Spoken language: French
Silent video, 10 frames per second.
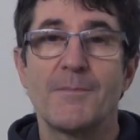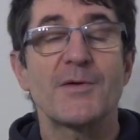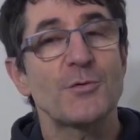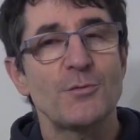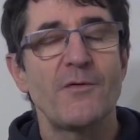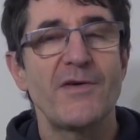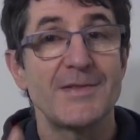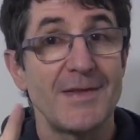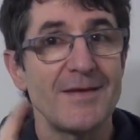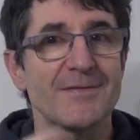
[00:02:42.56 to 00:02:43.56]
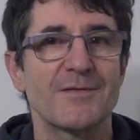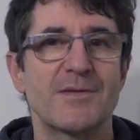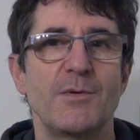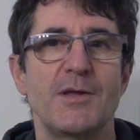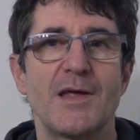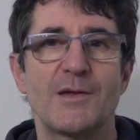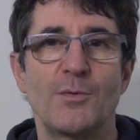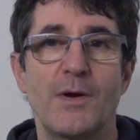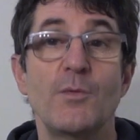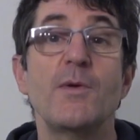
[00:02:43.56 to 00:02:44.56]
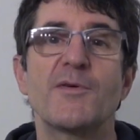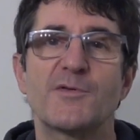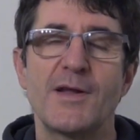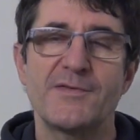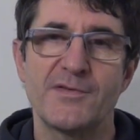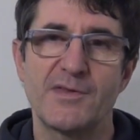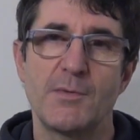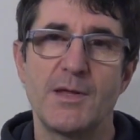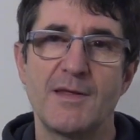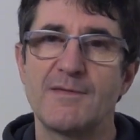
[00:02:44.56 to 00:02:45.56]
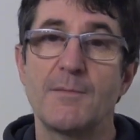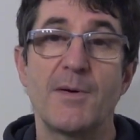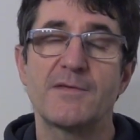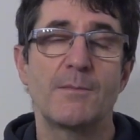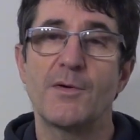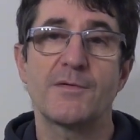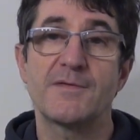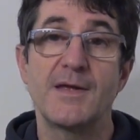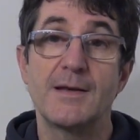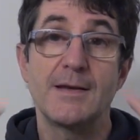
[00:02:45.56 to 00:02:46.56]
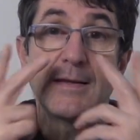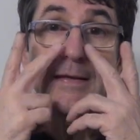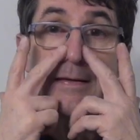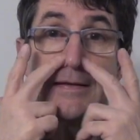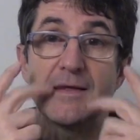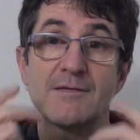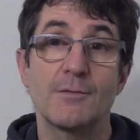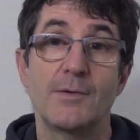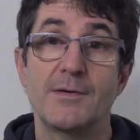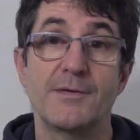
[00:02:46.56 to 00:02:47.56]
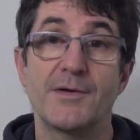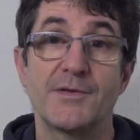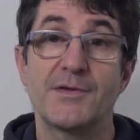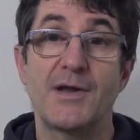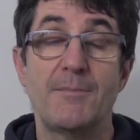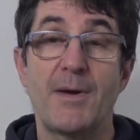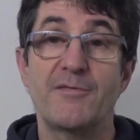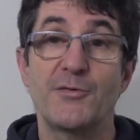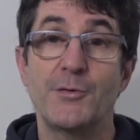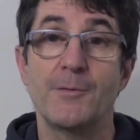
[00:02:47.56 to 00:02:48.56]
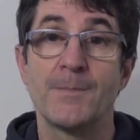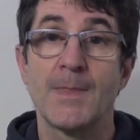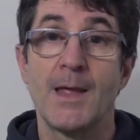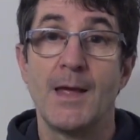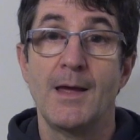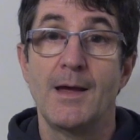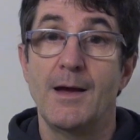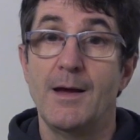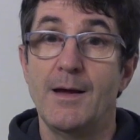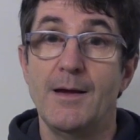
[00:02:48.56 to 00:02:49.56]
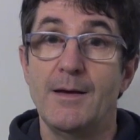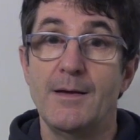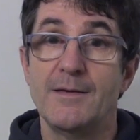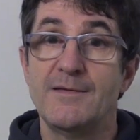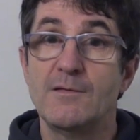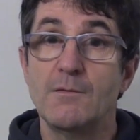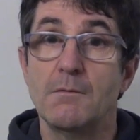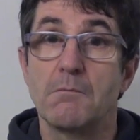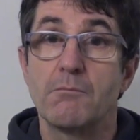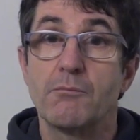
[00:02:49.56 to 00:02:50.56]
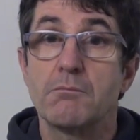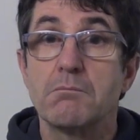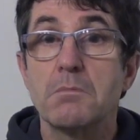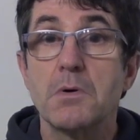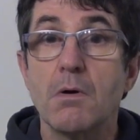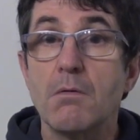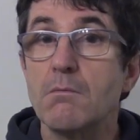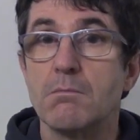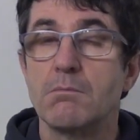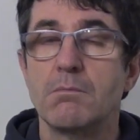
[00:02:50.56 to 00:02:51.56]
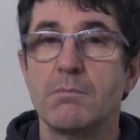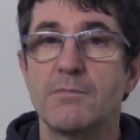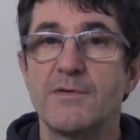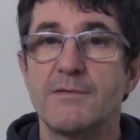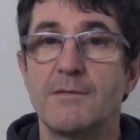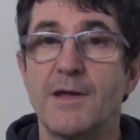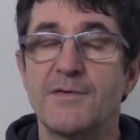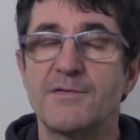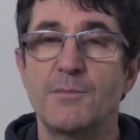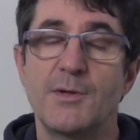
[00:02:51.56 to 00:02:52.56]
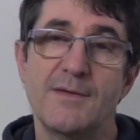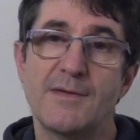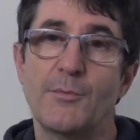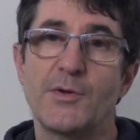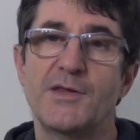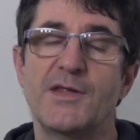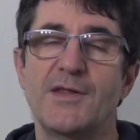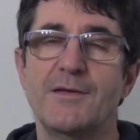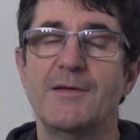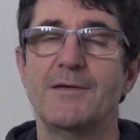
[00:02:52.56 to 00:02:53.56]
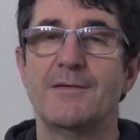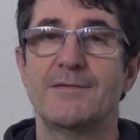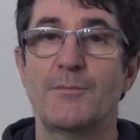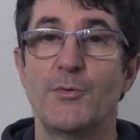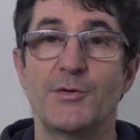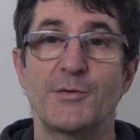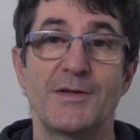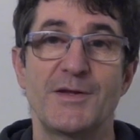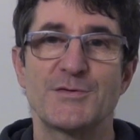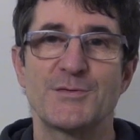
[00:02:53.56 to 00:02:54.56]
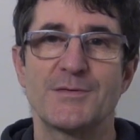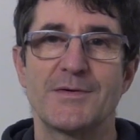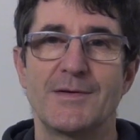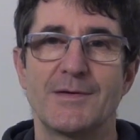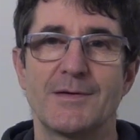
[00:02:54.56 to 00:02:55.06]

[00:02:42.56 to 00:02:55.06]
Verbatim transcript: Parce que tu avais ta sensibilité à toi. Et oui, parce que la sensibilité, ce n'est pas seulement celle qui y a sur le, dans, l'appareil photo. Euh, les ISO, non. La sensibilité, ça peut, être ça peut être des tas de choses.